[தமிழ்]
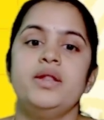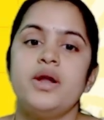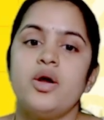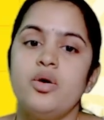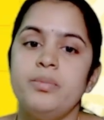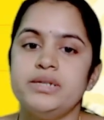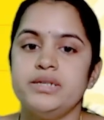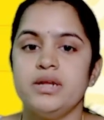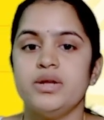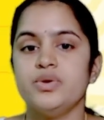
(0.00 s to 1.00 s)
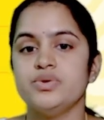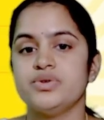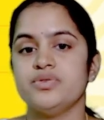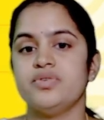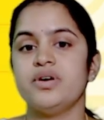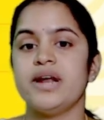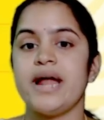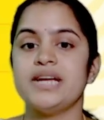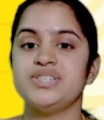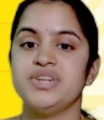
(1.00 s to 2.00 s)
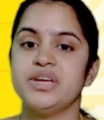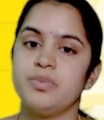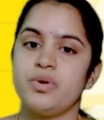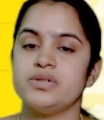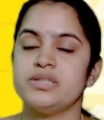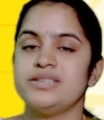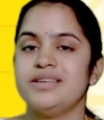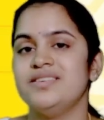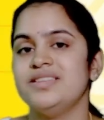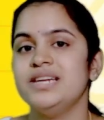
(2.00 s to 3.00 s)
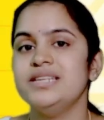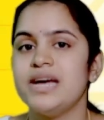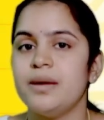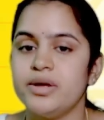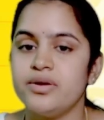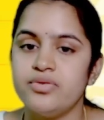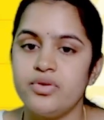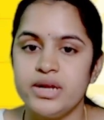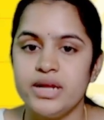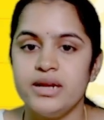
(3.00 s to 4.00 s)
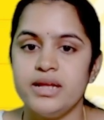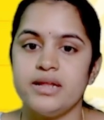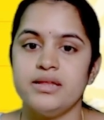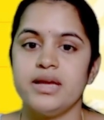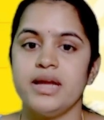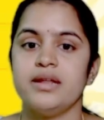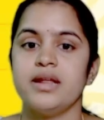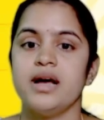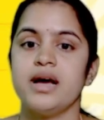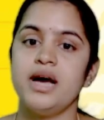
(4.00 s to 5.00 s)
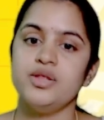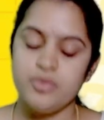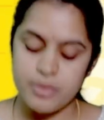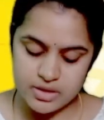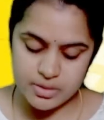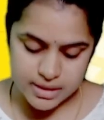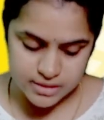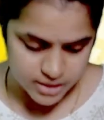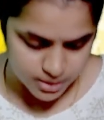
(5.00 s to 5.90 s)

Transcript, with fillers: ரா மெட்டீரியல் யூஸ்டு ஃபார் ரேஷ்ரிக் ப்ராசஸ் அது வந்துட்டு சாப்டர் ஃபோர்டீனில் இருந்து கேட்டிருக்காங்க அதுவுமே வந்து பார்த்தீங்கன்னா